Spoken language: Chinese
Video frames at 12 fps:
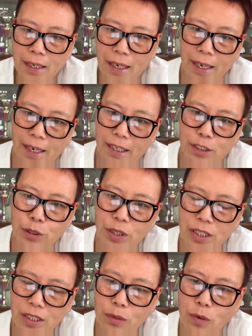哎呀，
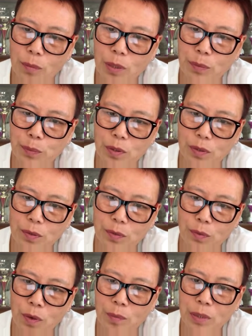确实，我们
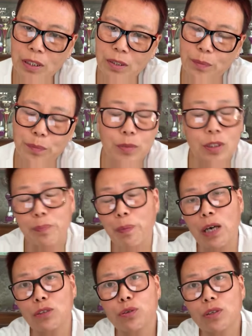我们
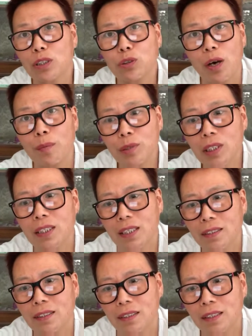捧出了全部的
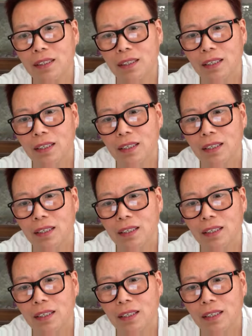真心，